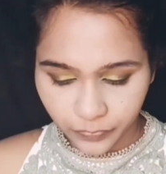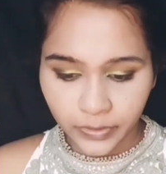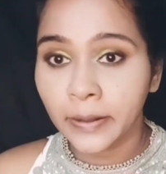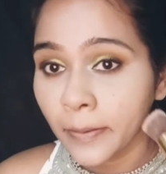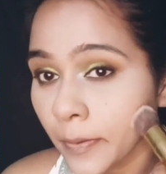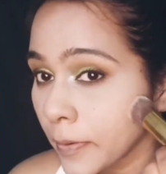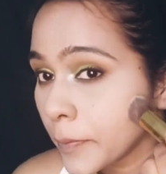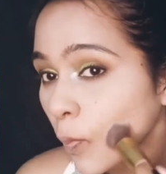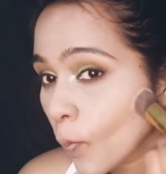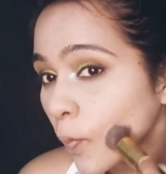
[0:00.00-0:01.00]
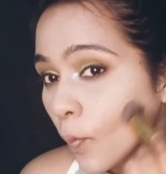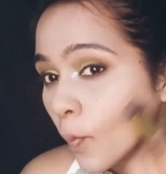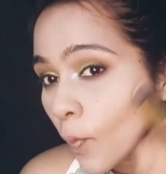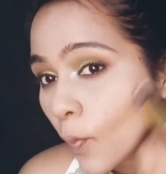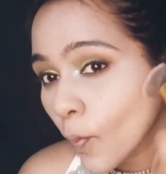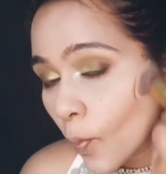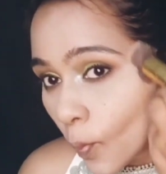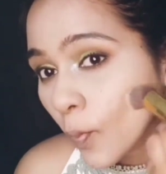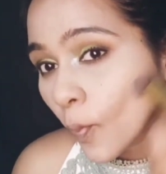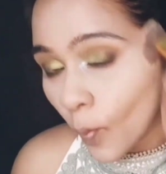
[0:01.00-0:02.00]
এখানে আমি ওয়েট অ্যান্ড
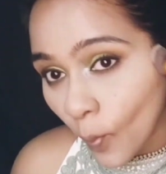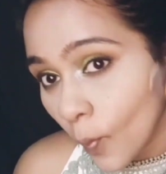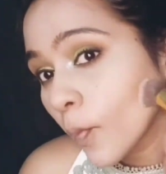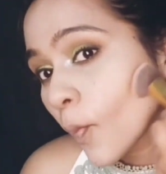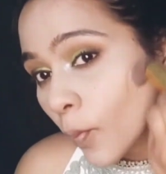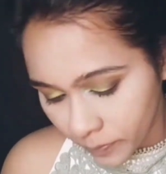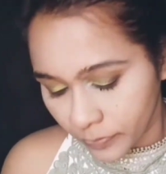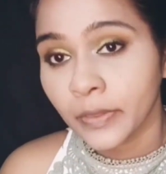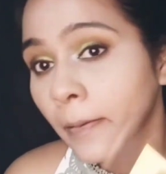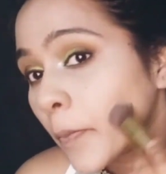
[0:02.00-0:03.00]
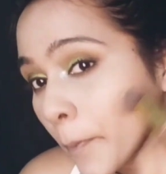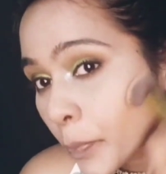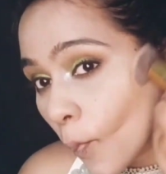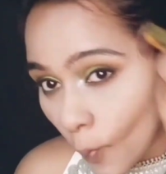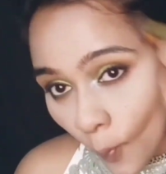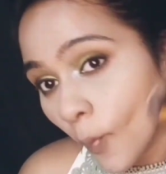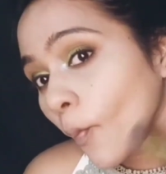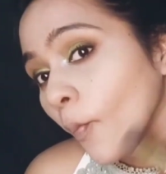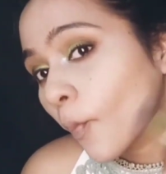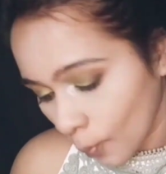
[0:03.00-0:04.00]
ওয়াইল্ডের এই কন্টুর প্যালেটটা ইউজ
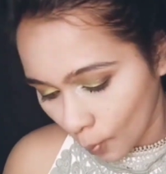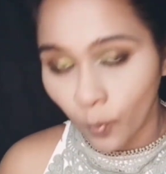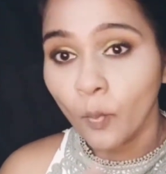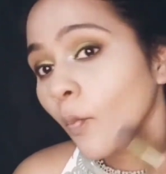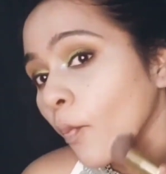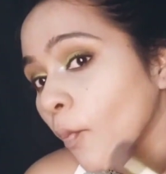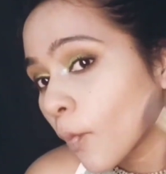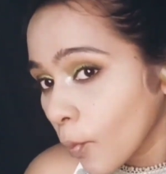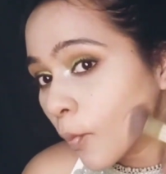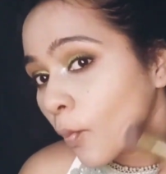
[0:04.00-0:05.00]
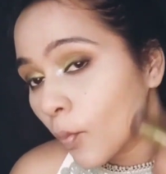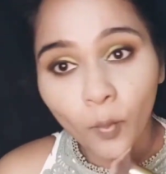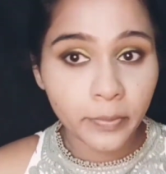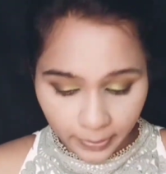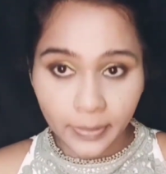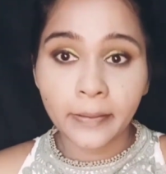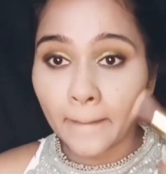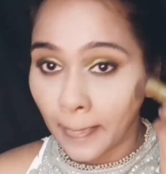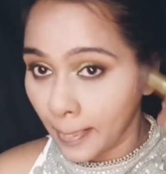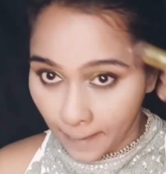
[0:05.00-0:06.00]
করছি আমি প্রত্যেকটা